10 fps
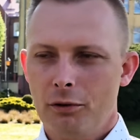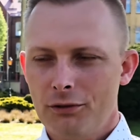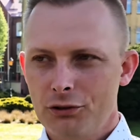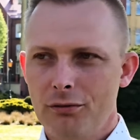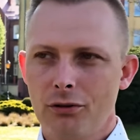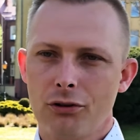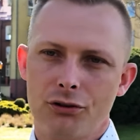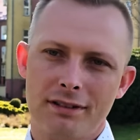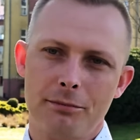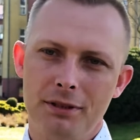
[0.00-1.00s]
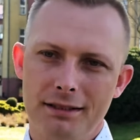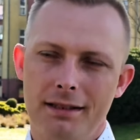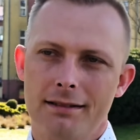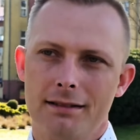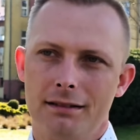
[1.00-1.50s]
Prowadziłem dotychczas
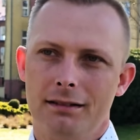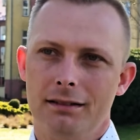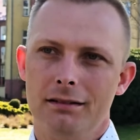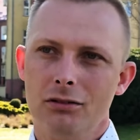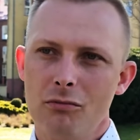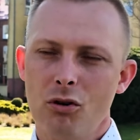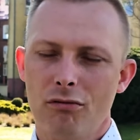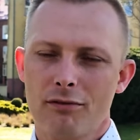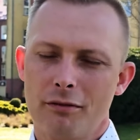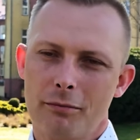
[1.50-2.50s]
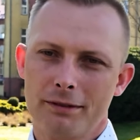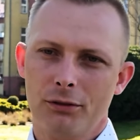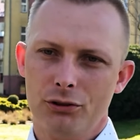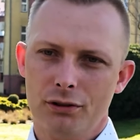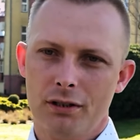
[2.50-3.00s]
biznes i no, nie mogłem sobie
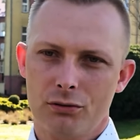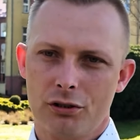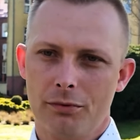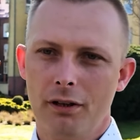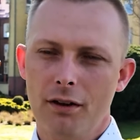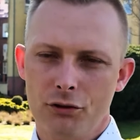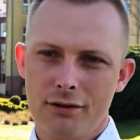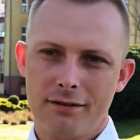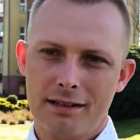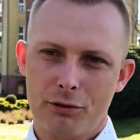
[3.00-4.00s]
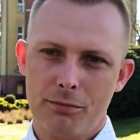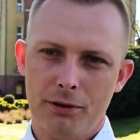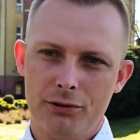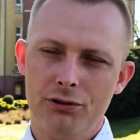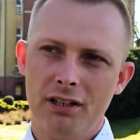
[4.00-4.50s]
pozwolić na to, żeby wszystko
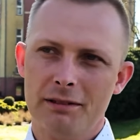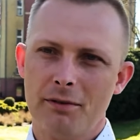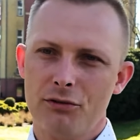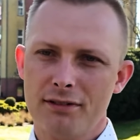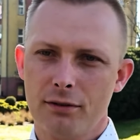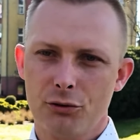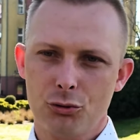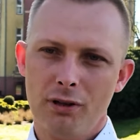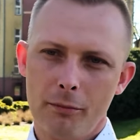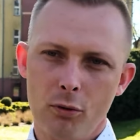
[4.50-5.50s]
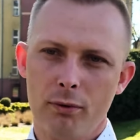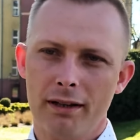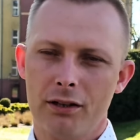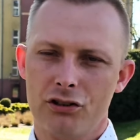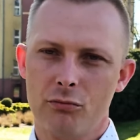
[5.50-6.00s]
zaprzepaścić. Teraz mam wszystko w życiu tak
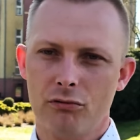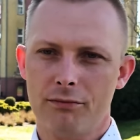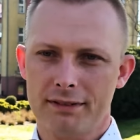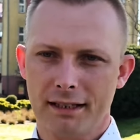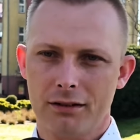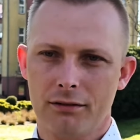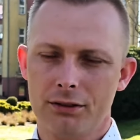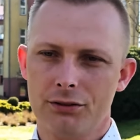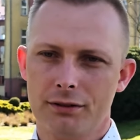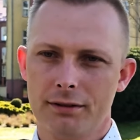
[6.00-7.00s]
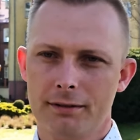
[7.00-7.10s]
poukładane, że mogłem wystartować.